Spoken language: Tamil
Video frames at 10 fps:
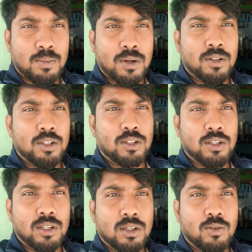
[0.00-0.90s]
அப்புறம் வந்து
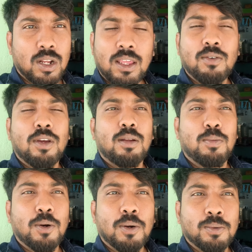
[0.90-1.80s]
குலதெய்வம்
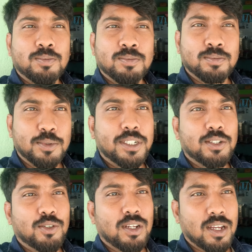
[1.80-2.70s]
கோயிலுக்கு போகணும்
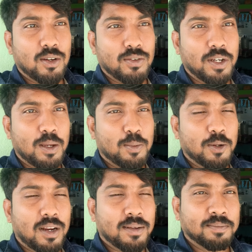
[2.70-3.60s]
போயிட்டு உங்களுக்கு அங்கே ஒரு வீடியோ
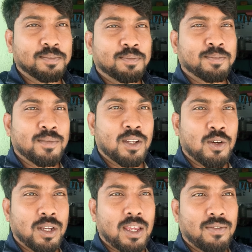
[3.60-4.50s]
போடுறேன்
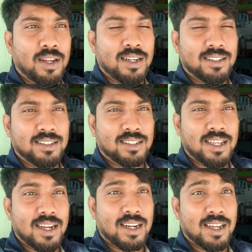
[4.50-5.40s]
ஓகே ஃப்ரெண்ட்ஸ்
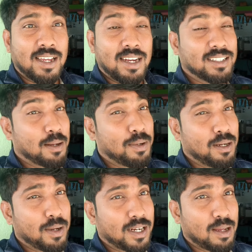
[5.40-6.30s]
என்ன
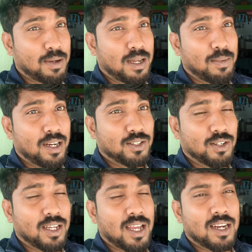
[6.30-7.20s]
சாப்பிட்டீங்கன்னு மறக்காமல் கமெண்ட்டில்
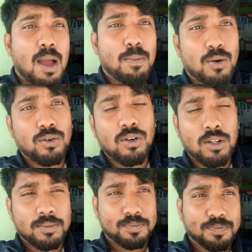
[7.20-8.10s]
சொல்லுங்கள் அப்புறம் இன்னொன்று